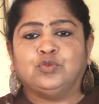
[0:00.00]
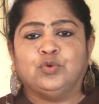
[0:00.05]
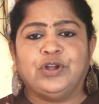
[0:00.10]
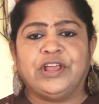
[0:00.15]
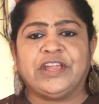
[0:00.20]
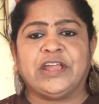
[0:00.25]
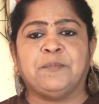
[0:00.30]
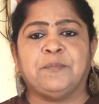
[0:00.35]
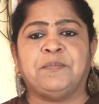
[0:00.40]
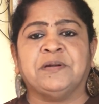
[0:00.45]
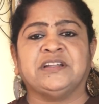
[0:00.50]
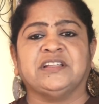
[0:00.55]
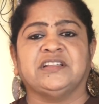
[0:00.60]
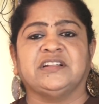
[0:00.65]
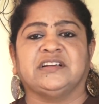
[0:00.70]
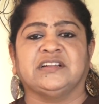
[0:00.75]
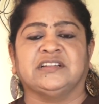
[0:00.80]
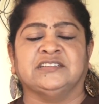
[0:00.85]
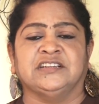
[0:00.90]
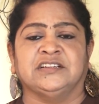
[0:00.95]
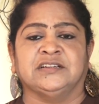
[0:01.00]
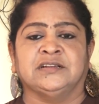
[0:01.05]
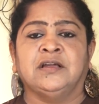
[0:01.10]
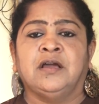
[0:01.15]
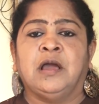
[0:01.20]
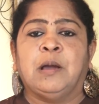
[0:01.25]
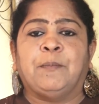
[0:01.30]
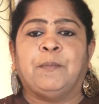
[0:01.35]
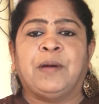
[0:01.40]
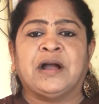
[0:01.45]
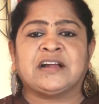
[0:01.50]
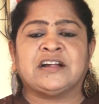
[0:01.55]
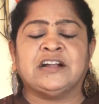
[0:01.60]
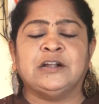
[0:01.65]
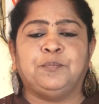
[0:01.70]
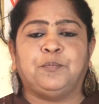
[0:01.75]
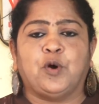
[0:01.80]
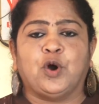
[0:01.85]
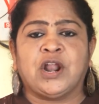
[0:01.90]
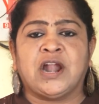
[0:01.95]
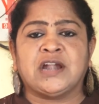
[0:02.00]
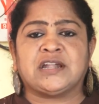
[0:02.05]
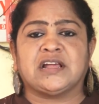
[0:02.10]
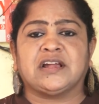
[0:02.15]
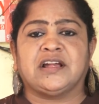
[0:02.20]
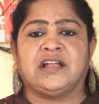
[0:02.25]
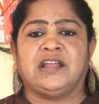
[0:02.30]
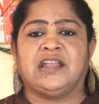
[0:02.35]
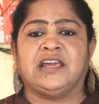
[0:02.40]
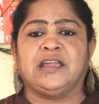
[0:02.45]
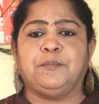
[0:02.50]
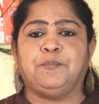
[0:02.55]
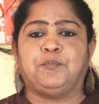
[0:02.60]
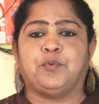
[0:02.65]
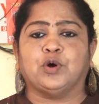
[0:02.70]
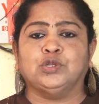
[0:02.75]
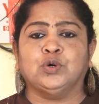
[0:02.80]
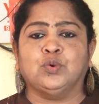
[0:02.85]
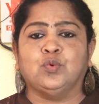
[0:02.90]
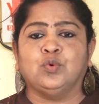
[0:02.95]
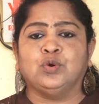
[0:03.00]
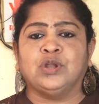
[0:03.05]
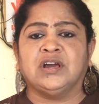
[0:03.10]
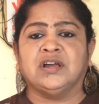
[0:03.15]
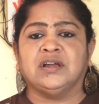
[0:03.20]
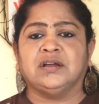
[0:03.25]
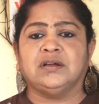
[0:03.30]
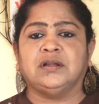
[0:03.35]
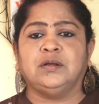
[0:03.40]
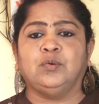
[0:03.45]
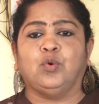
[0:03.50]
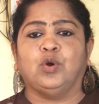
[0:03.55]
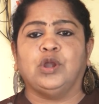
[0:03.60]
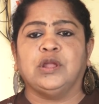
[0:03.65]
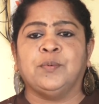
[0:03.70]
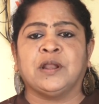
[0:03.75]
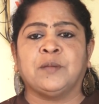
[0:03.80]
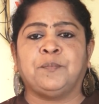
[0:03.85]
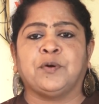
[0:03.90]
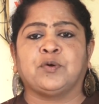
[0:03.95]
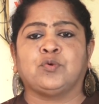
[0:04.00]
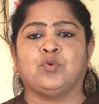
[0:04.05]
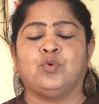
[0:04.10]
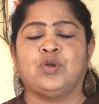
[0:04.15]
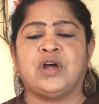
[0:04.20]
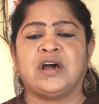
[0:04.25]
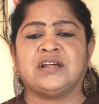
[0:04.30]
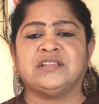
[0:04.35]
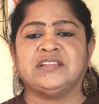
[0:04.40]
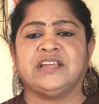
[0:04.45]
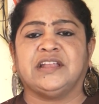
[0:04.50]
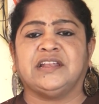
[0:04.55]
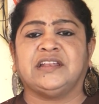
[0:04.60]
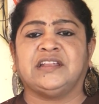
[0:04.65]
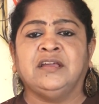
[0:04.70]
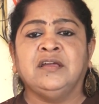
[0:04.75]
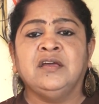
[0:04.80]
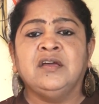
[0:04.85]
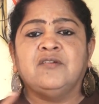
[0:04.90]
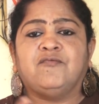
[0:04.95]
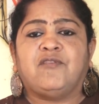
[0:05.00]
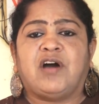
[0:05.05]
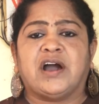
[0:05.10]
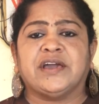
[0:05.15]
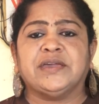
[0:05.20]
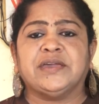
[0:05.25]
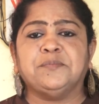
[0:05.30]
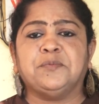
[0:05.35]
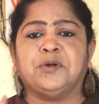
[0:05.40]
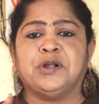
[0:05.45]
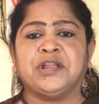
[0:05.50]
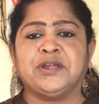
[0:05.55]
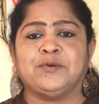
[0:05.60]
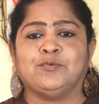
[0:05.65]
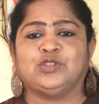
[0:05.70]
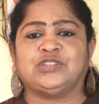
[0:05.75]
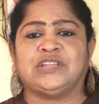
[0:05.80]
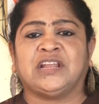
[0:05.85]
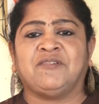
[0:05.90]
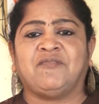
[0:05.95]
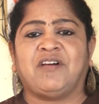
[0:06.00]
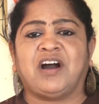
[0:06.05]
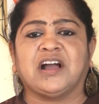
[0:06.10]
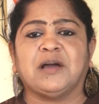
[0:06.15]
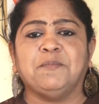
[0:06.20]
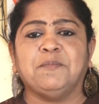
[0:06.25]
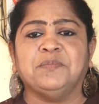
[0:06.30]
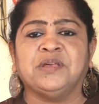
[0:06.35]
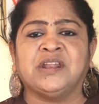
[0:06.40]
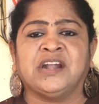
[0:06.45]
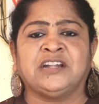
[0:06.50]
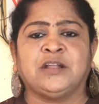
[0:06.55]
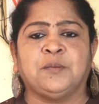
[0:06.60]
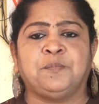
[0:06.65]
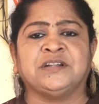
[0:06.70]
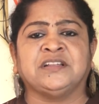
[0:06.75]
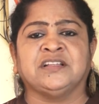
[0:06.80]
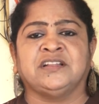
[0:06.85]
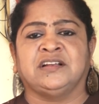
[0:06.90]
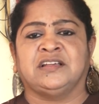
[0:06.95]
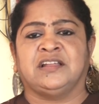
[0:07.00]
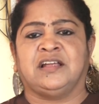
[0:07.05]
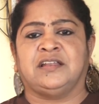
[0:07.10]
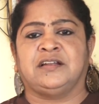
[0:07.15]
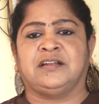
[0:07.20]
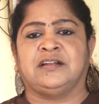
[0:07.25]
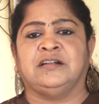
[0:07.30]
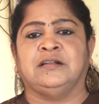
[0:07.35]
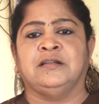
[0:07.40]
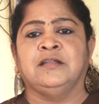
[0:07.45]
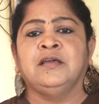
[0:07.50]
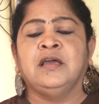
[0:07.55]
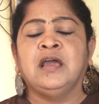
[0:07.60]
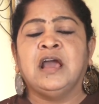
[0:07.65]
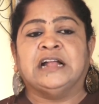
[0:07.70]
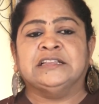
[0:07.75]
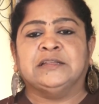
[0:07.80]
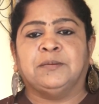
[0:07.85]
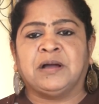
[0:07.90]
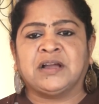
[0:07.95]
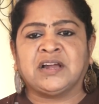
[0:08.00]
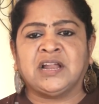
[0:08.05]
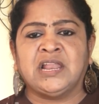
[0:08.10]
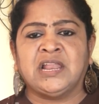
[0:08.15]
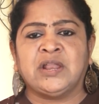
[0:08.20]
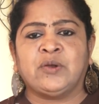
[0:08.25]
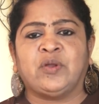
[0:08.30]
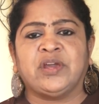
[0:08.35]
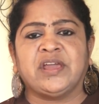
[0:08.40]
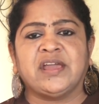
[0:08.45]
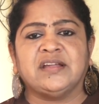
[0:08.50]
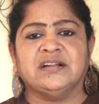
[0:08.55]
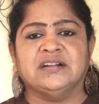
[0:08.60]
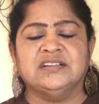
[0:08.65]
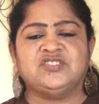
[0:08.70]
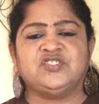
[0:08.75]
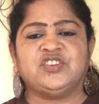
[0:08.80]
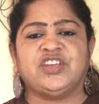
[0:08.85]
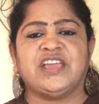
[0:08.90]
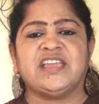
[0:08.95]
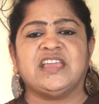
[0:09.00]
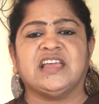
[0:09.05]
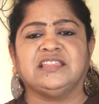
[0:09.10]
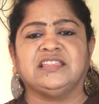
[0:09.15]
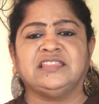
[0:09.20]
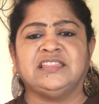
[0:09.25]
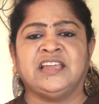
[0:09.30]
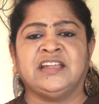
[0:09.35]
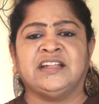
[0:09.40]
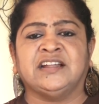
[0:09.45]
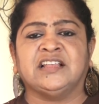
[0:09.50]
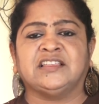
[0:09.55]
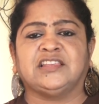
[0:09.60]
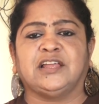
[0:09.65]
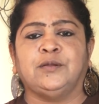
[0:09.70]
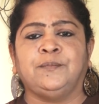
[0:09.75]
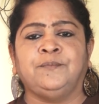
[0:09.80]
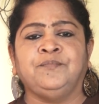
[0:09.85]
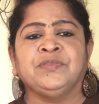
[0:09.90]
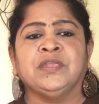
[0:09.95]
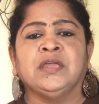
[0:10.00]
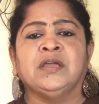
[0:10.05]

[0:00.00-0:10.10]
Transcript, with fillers: துண்டிக்கப்பட்டிருக்கிறது மக்கள் போராட்டங்களை பொது ஊடகங்கள் ஒளிபரப்பக்கூடாது என்று வாய்மொழி உத்தரவாக மிரட்டப்பட்டிருக்கிறார்கள் அந்த மக்களினுடைய எழுச்சியை எந்த இடத்திலும்